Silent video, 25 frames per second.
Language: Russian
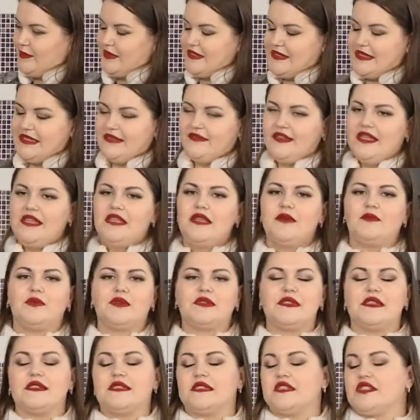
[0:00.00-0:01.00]
представления,
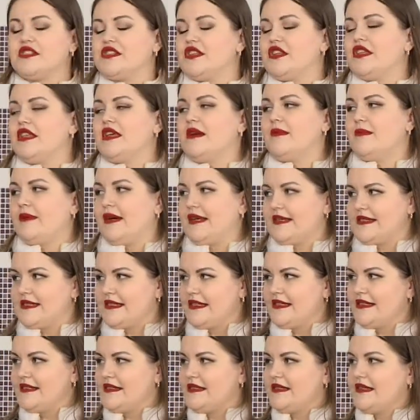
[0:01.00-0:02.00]
после сожжения
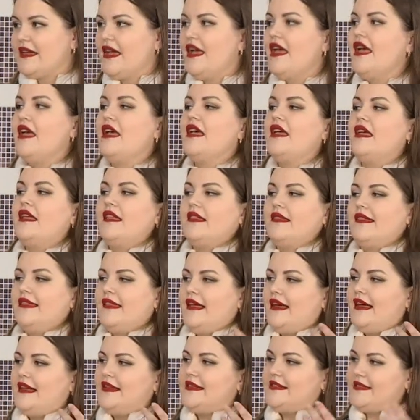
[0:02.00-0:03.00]
масленицы.
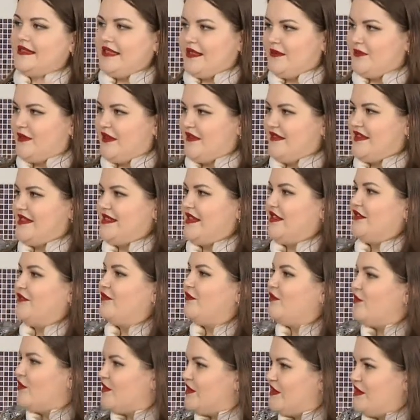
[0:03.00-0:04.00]
На столбе висят
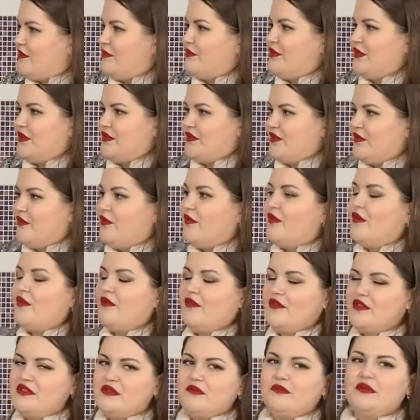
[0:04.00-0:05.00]
8 призов,
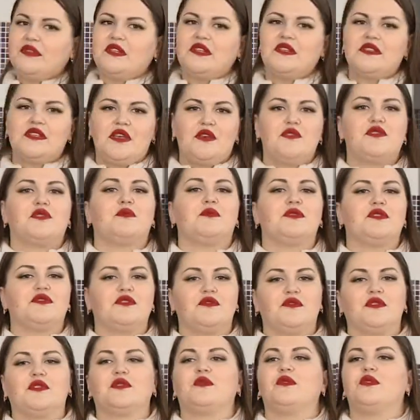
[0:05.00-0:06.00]
8 потрясающих
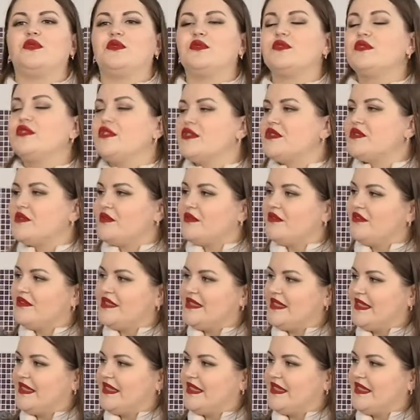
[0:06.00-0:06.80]
призов от культурно-досугового